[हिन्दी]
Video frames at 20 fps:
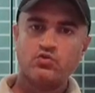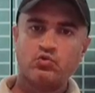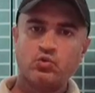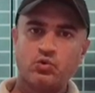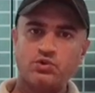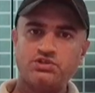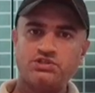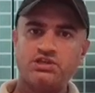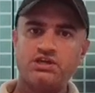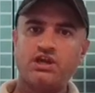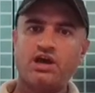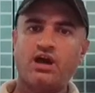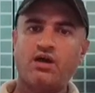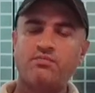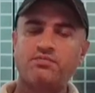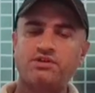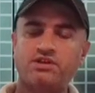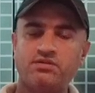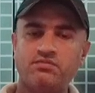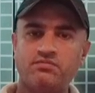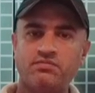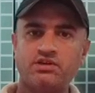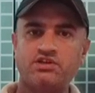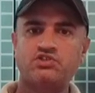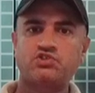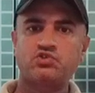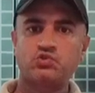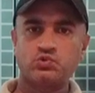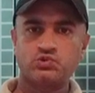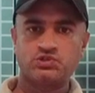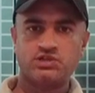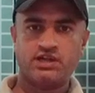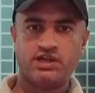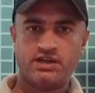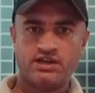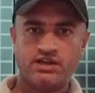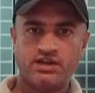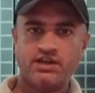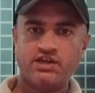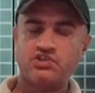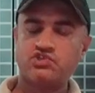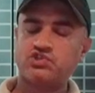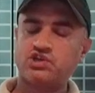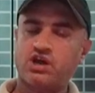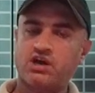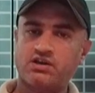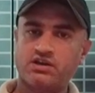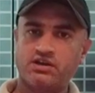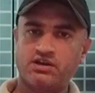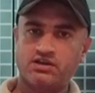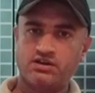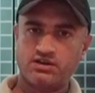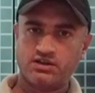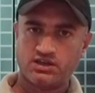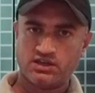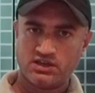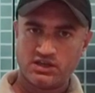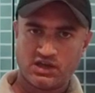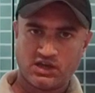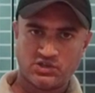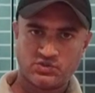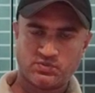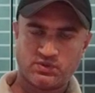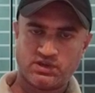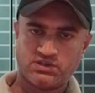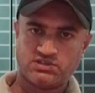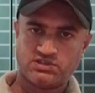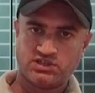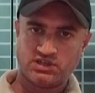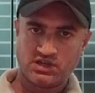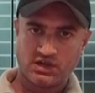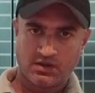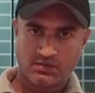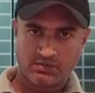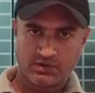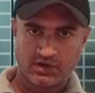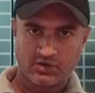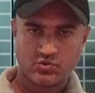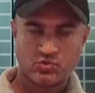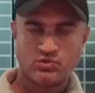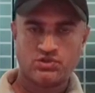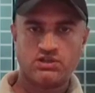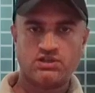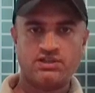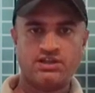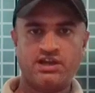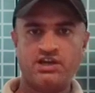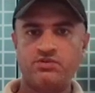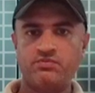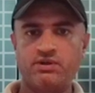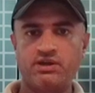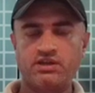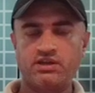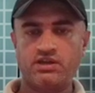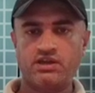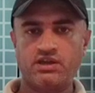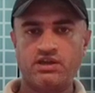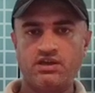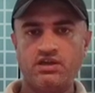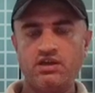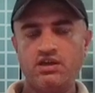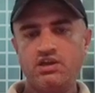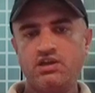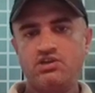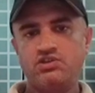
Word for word: तो ये आपकी मिक्स यूज़ लैंड है चार एकड़ के आसपास ये आपका टोटल लैंड बैंक है